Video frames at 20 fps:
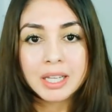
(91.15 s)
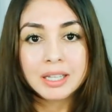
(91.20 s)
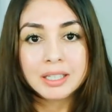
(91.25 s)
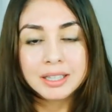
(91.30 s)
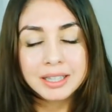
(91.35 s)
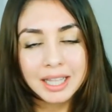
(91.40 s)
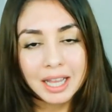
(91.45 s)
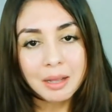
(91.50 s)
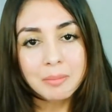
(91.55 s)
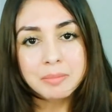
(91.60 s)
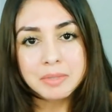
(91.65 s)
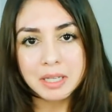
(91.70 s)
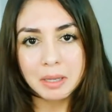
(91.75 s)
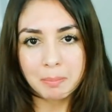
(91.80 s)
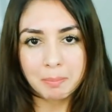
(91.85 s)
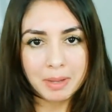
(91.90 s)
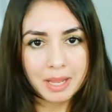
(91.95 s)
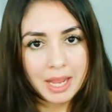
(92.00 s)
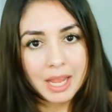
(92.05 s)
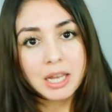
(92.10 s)
Na minha
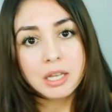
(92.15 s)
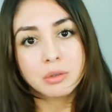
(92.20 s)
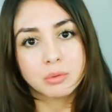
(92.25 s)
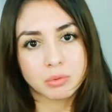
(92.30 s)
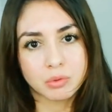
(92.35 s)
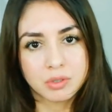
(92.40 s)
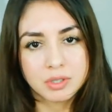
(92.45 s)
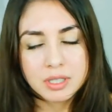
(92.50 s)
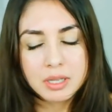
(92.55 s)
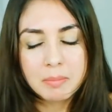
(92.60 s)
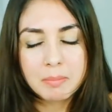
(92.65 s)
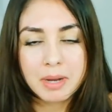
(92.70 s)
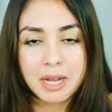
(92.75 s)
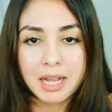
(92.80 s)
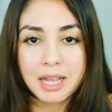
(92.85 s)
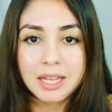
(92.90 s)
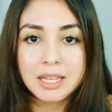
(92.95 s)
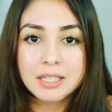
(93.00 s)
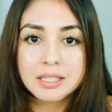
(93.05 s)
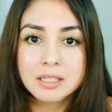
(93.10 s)
pele, os
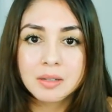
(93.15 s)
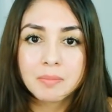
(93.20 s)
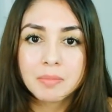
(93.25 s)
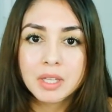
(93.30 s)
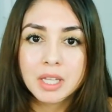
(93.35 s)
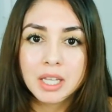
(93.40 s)
demais,